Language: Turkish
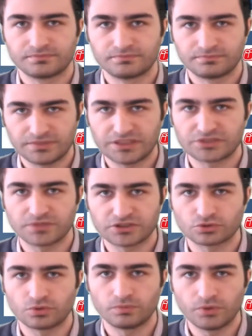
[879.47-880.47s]
5 maçta 10
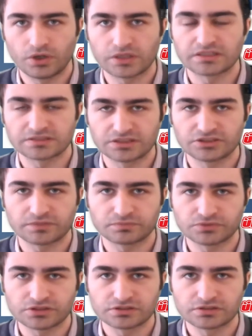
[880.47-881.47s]
puan
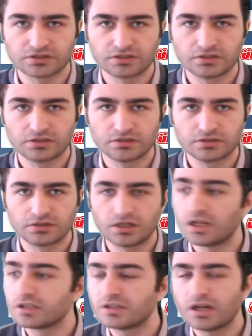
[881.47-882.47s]
kazanacakmışız. Al
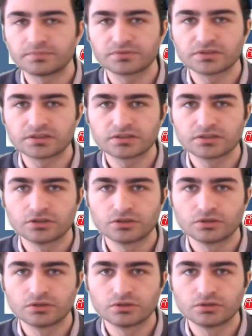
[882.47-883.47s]
ne yaptık?
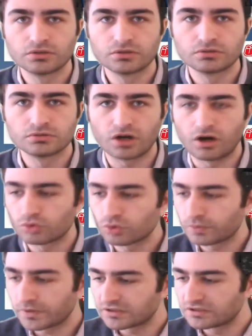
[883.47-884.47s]

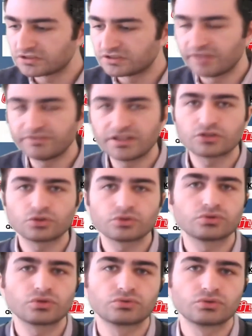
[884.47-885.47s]
Avrupa'nın devine çok
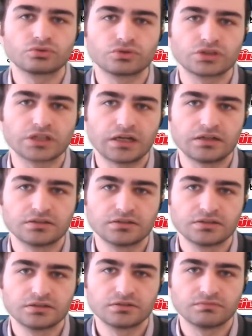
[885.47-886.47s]
söktürdük ya.
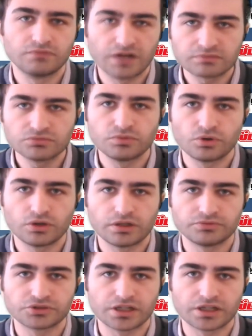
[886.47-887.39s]
Var mı böyle bir şey?